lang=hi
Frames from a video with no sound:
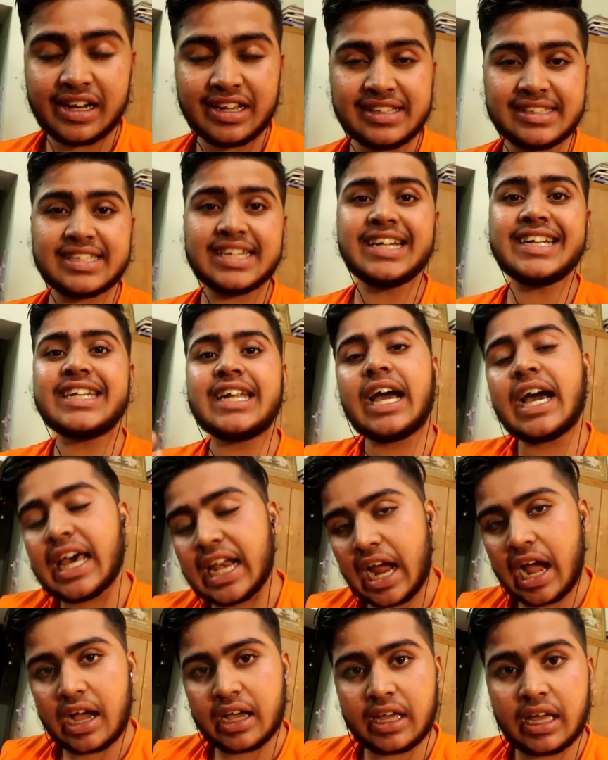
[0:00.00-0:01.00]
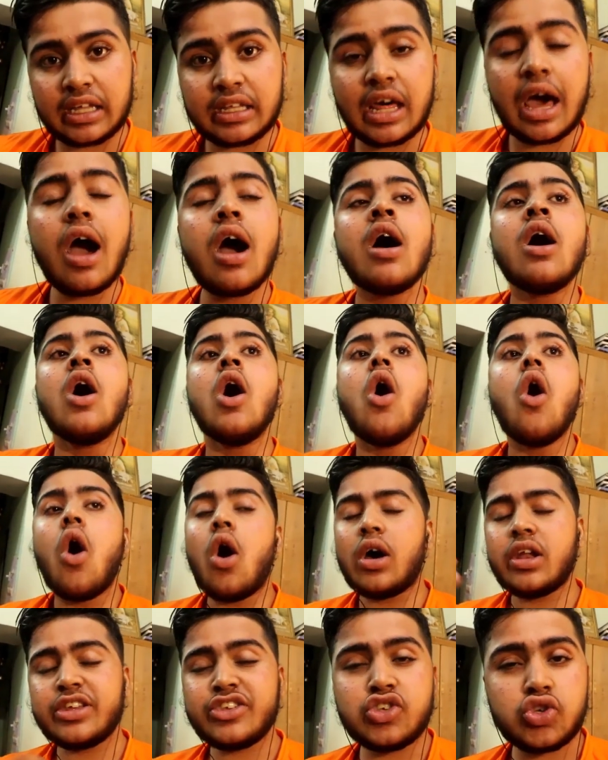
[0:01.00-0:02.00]
ग्रिल से टकरा गया था
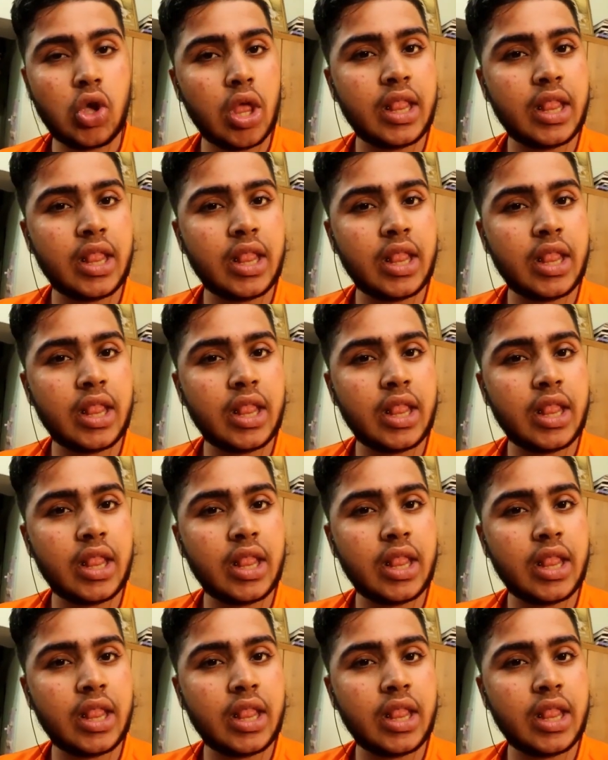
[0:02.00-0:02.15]
और इस